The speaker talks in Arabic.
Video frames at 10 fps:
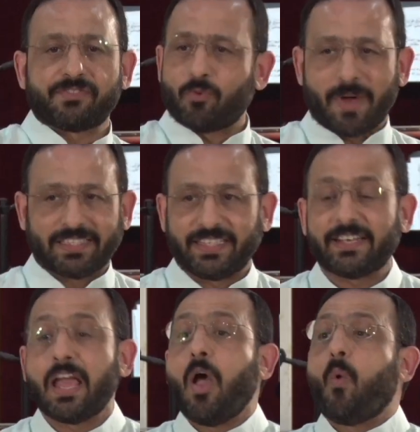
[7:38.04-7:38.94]
النفس
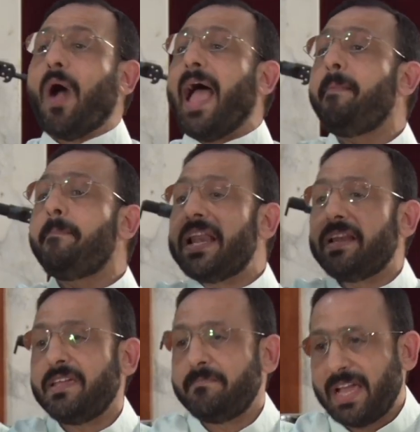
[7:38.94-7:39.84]
وبعدين واما
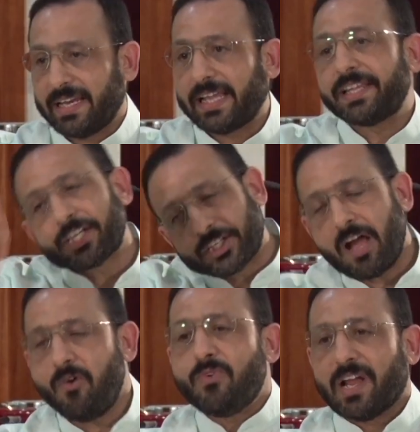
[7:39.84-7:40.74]
الايمان خلينا
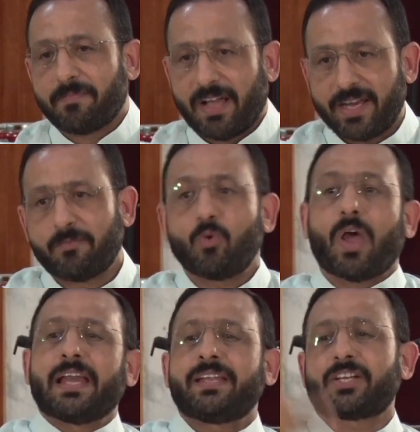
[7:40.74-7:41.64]
اشرحه لك بقى هنا بيقول
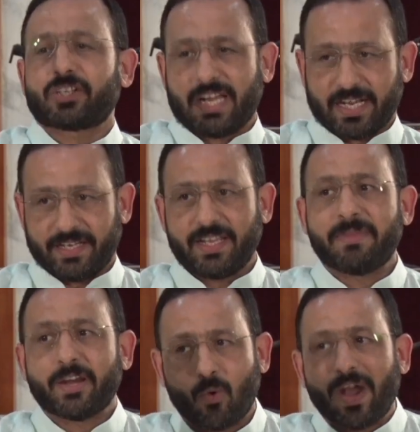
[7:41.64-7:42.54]
خلينا اشرح لك
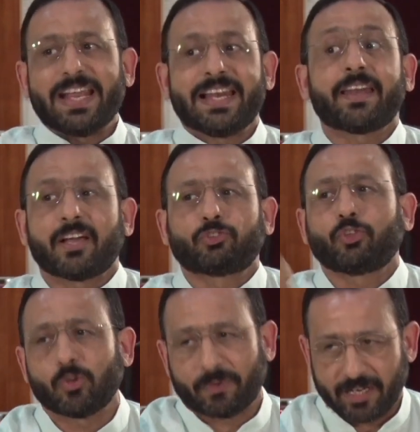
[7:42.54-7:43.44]
الايمان هو ايه اللي انا
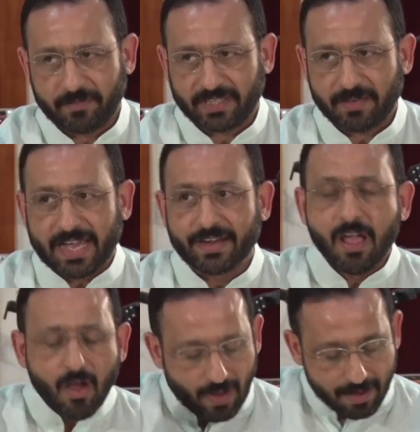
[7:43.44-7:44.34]
اقصده بكلمه ايمان
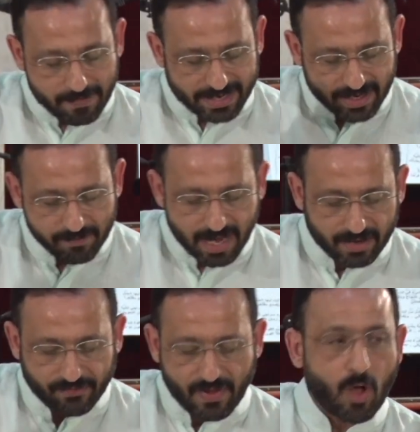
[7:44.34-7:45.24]
واما
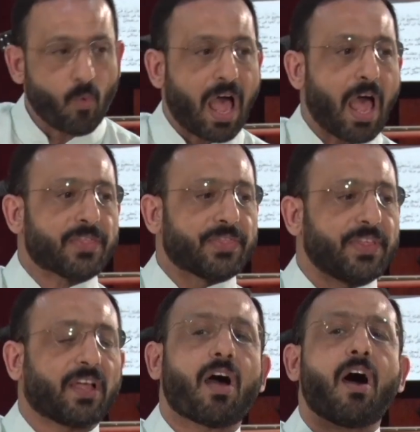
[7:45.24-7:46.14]
الايمان فهو
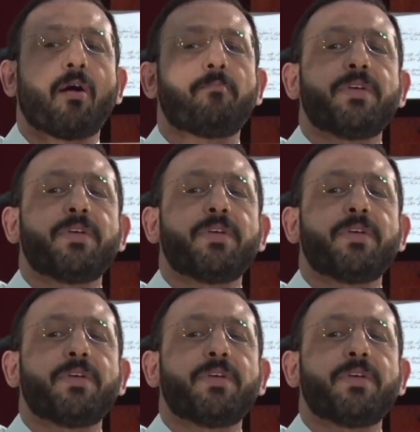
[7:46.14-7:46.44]
الثقه